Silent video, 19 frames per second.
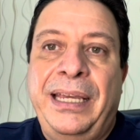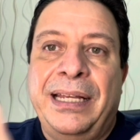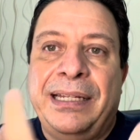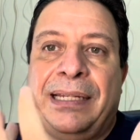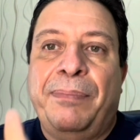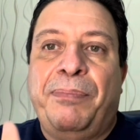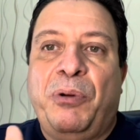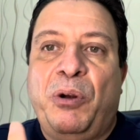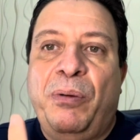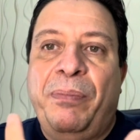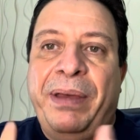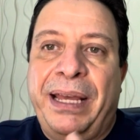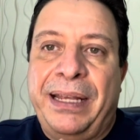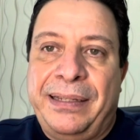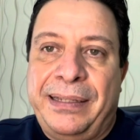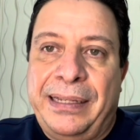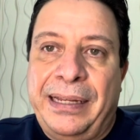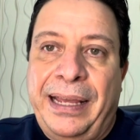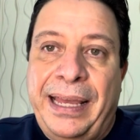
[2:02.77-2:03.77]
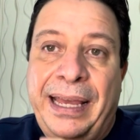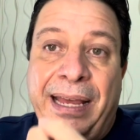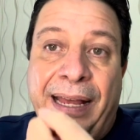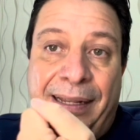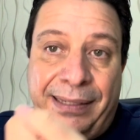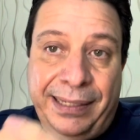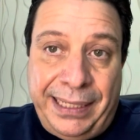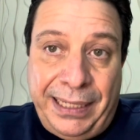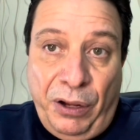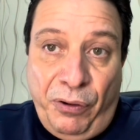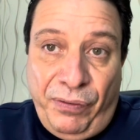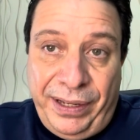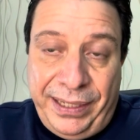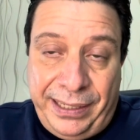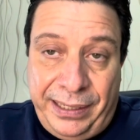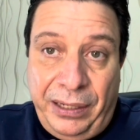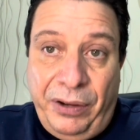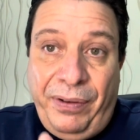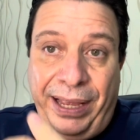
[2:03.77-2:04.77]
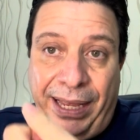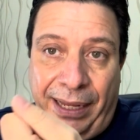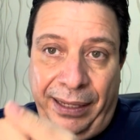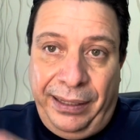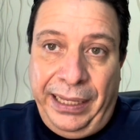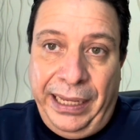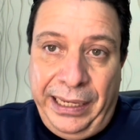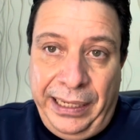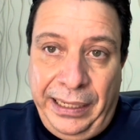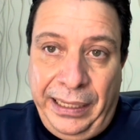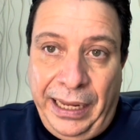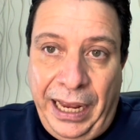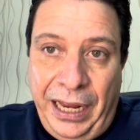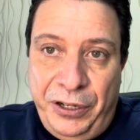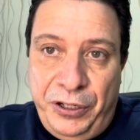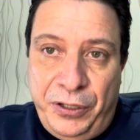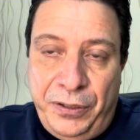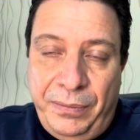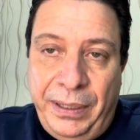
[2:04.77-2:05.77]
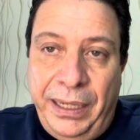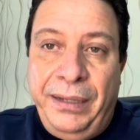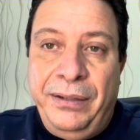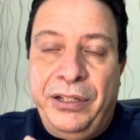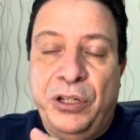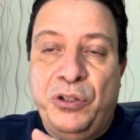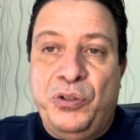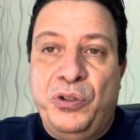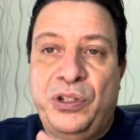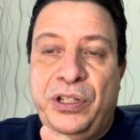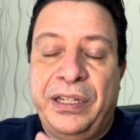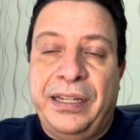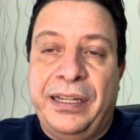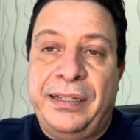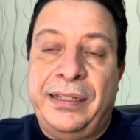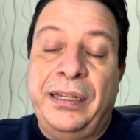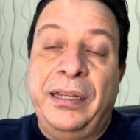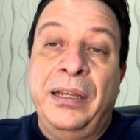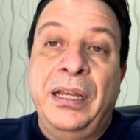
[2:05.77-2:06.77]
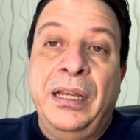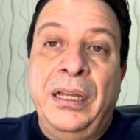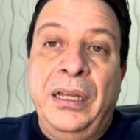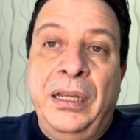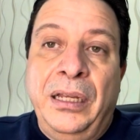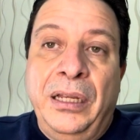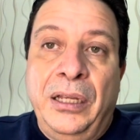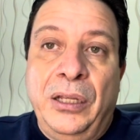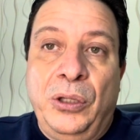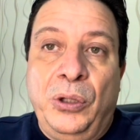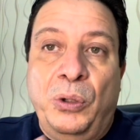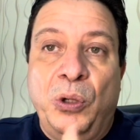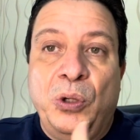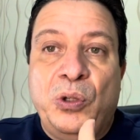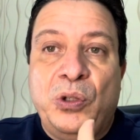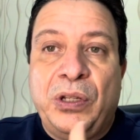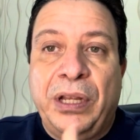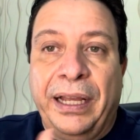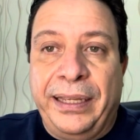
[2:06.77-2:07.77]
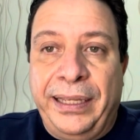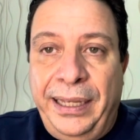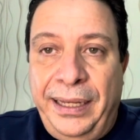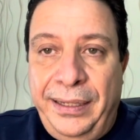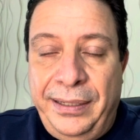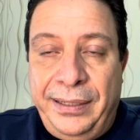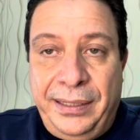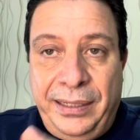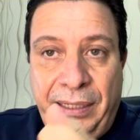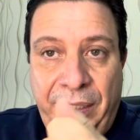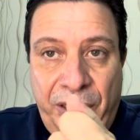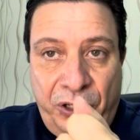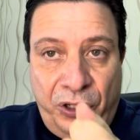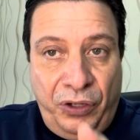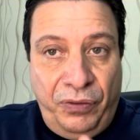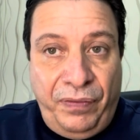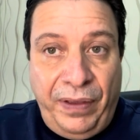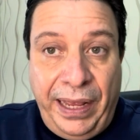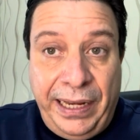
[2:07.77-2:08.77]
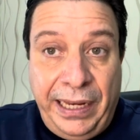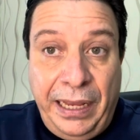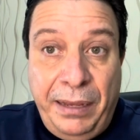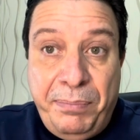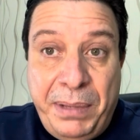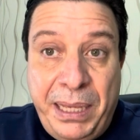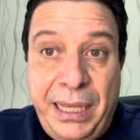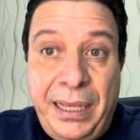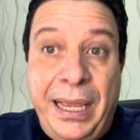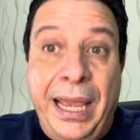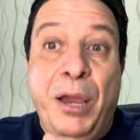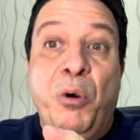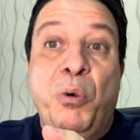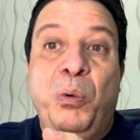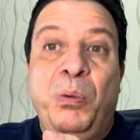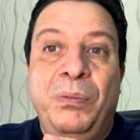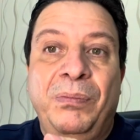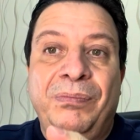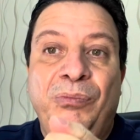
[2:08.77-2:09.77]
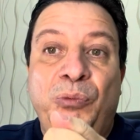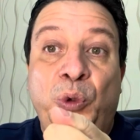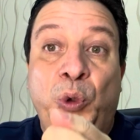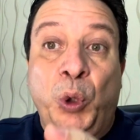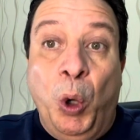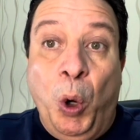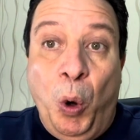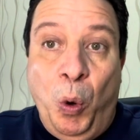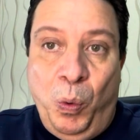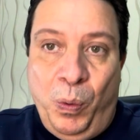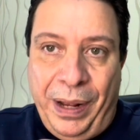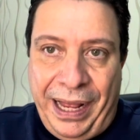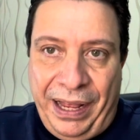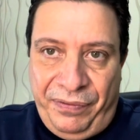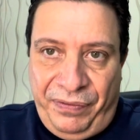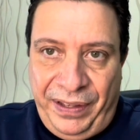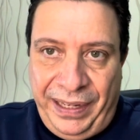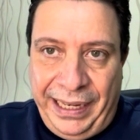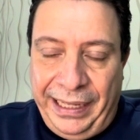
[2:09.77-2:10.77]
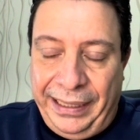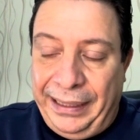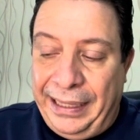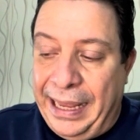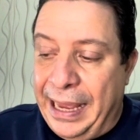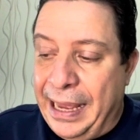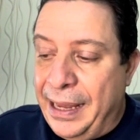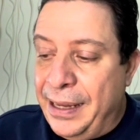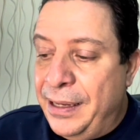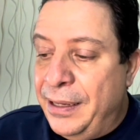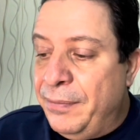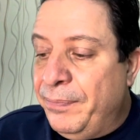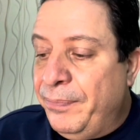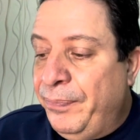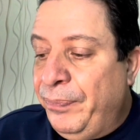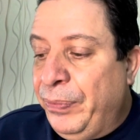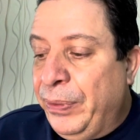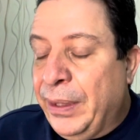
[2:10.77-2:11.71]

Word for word: essa promessa é a salvação, é a eternidade, né? Jesus diz assim: todos aqueles que estiverem em mim, eu dou a vida eterna.